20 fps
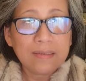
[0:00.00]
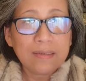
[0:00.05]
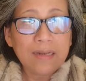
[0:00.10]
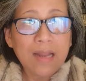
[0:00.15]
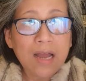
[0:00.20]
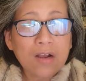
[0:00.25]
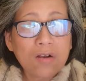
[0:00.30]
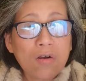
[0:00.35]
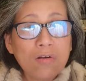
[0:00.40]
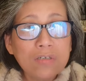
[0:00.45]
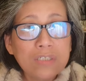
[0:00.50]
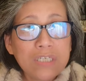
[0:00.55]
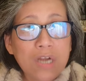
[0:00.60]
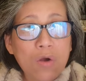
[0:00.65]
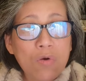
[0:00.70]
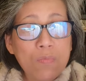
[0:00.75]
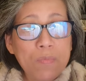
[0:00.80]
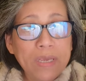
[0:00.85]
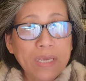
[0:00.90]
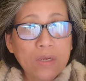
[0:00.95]
là con
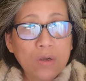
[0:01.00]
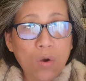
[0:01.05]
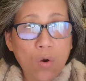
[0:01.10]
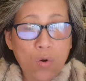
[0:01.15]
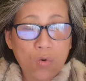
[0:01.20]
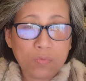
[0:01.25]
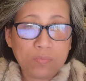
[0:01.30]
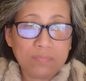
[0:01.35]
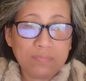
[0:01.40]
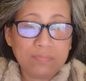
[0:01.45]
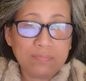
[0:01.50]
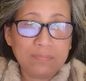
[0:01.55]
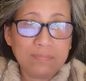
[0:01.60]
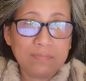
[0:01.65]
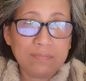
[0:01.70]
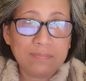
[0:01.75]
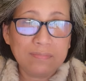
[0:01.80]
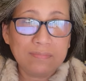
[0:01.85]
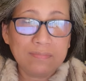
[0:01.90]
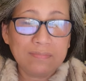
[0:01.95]
trâu bị cột.
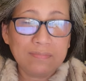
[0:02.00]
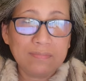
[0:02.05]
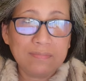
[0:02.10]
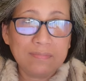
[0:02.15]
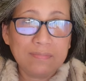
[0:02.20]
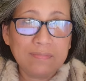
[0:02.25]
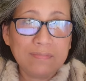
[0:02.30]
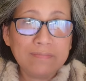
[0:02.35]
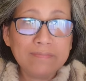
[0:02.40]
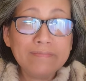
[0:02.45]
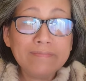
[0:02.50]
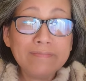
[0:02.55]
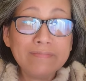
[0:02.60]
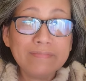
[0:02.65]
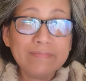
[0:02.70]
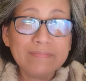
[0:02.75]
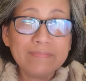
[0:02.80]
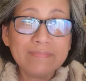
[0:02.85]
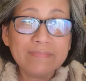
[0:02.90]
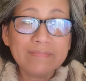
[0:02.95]
Ừ,
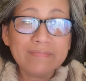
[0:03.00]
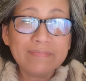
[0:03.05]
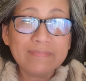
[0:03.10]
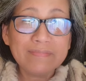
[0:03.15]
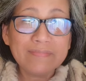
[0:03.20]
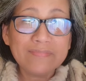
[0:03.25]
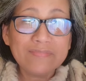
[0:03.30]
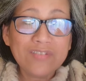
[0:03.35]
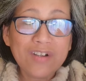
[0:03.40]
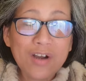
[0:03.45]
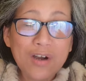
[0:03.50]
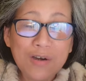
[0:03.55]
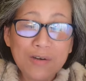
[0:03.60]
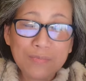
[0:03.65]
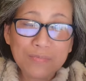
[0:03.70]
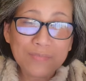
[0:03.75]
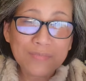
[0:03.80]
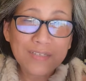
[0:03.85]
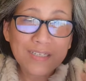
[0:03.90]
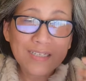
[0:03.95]
phải không?